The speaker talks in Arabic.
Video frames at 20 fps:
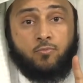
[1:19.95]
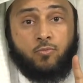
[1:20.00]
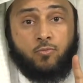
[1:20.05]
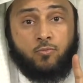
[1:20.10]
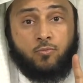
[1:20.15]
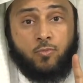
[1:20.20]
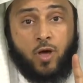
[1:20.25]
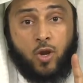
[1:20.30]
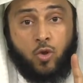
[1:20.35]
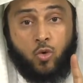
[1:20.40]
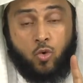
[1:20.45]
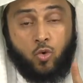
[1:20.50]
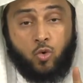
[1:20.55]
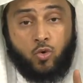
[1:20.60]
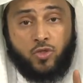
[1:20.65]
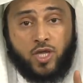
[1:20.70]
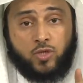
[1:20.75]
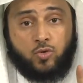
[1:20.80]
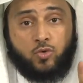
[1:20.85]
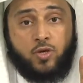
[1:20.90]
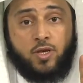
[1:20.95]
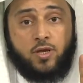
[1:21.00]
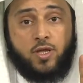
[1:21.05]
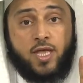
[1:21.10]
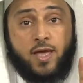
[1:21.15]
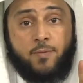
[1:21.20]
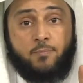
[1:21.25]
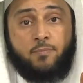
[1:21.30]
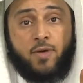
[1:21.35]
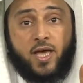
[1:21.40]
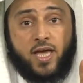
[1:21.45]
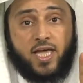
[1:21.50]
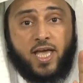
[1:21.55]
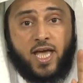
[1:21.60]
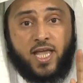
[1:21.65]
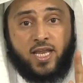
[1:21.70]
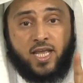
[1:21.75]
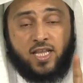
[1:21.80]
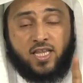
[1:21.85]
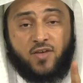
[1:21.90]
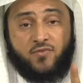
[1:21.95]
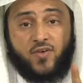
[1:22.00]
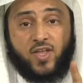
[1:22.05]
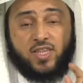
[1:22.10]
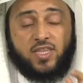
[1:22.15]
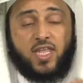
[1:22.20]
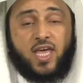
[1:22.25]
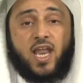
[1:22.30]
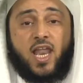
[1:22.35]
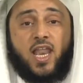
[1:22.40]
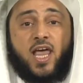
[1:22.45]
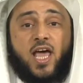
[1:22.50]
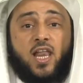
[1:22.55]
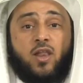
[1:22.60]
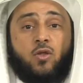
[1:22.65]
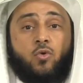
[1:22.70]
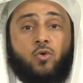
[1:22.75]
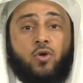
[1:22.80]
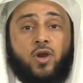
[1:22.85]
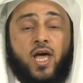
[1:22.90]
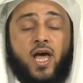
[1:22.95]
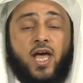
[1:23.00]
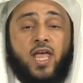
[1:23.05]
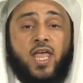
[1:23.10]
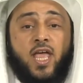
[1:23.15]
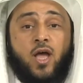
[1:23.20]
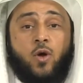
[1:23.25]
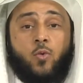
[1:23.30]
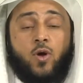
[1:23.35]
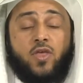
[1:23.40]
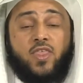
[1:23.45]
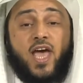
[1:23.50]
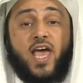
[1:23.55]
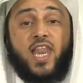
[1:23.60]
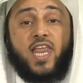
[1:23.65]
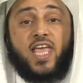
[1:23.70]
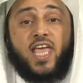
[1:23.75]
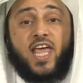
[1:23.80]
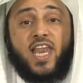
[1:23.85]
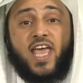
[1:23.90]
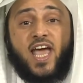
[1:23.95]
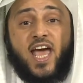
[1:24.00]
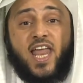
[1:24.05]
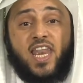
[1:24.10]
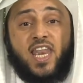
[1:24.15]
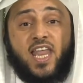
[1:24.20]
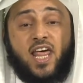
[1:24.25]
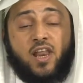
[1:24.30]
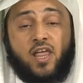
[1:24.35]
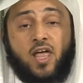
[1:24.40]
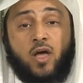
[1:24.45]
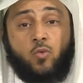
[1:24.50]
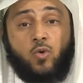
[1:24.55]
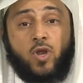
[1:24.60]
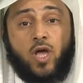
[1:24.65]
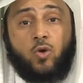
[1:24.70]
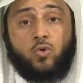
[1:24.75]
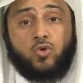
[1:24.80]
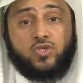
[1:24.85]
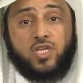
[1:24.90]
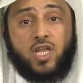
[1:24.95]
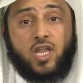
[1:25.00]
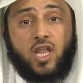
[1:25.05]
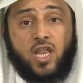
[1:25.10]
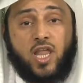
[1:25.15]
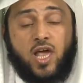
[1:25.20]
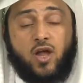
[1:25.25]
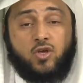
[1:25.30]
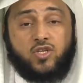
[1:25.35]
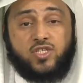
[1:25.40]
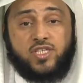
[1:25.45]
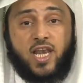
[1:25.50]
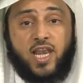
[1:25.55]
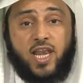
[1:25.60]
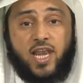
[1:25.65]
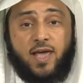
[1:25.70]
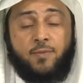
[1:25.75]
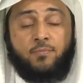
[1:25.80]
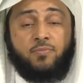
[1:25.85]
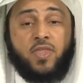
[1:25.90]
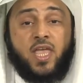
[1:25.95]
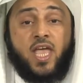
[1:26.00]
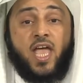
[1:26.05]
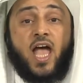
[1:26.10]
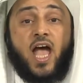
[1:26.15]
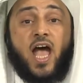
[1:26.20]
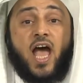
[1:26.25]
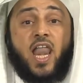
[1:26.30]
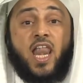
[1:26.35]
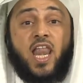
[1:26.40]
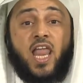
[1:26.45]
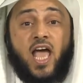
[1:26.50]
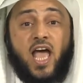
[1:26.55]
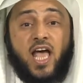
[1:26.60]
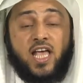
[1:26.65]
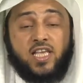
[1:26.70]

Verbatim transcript: ملحوظة ينبغي أن يتفطن لها القراء وذلك لأن قوله صلى الله عليه وسلم الح...